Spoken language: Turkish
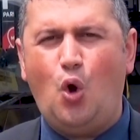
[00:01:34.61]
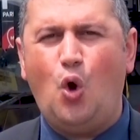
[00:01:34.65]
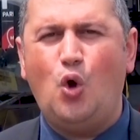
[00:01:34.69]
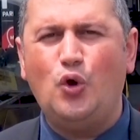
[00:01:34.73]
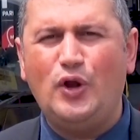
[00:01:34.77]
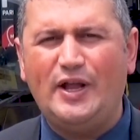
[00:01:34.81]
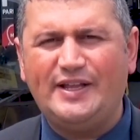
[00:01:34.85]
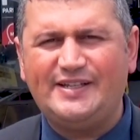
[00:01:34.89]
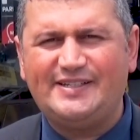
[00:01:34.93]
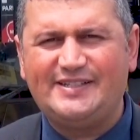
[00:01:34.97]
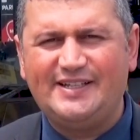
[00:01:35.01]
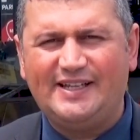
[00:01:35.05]
O
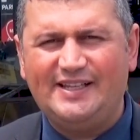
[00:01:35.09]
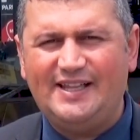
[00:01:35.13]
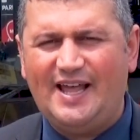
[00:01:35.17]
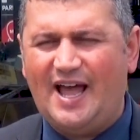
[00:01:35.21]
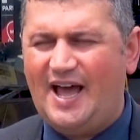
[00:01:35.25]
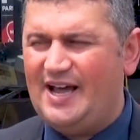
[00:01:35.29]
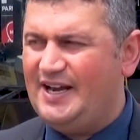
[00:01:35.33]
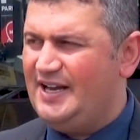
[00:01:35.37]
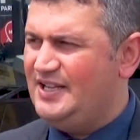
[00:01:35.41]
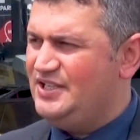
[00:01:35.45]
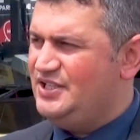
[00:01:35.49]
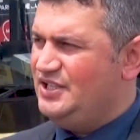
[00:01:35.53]
nasıl?
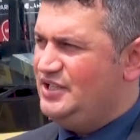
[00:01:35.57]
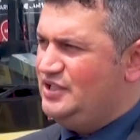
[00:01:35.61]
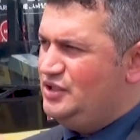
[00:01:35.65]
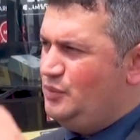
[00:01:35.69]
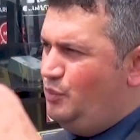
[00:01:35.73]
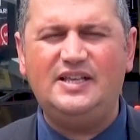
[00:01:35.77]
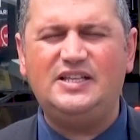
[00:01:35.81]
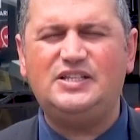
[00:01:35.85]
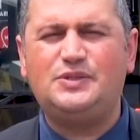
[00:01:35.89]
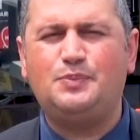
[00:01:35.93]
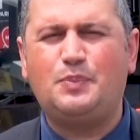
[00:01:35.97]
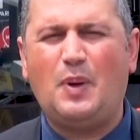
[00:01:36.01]
Aracınızı
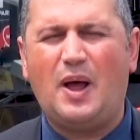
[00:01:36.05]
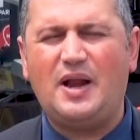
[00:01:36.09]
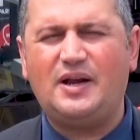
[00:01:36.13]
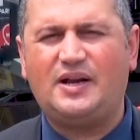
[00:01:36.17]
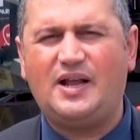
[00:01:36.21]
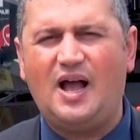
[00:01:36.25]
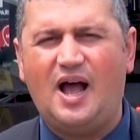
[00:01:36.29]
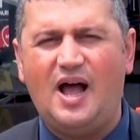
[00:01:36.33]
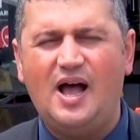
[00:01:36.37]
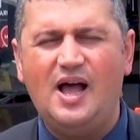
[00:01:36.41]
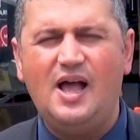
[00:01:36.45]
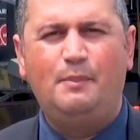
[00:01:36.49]

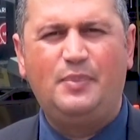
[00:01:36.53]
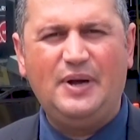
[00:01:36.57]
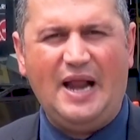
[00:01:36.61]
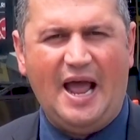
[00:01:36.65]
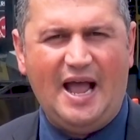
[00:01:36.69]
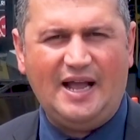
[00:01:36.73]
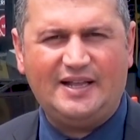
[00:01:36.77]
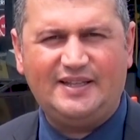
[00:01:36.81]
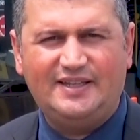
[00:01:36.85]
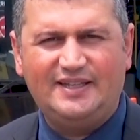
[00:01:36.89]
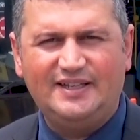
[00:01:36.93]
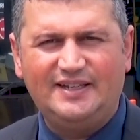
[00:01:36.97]
İspark'a
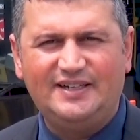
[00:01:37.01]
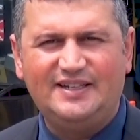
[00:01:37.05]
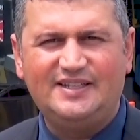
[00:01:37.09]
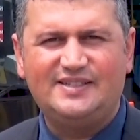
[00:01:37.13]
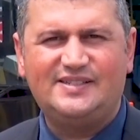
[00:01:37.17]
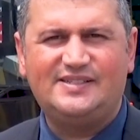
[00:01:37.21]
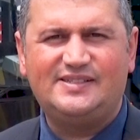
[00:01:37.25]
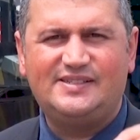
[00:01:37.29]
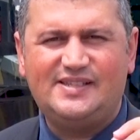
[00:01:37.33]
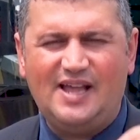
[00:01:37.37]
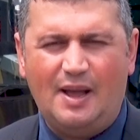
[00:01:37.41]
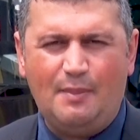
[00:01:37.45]

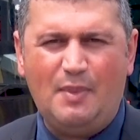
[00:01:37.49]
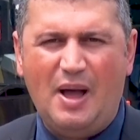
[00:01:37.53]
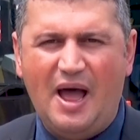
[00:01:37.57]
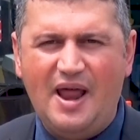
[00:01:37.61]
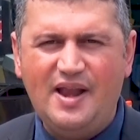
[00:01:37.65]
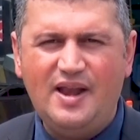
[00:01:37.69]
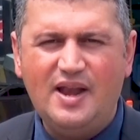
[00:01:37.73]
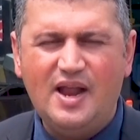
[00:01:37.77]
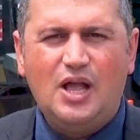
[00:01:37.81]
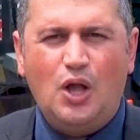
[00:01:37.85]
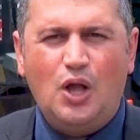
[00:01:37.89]
bıraktığınız zaman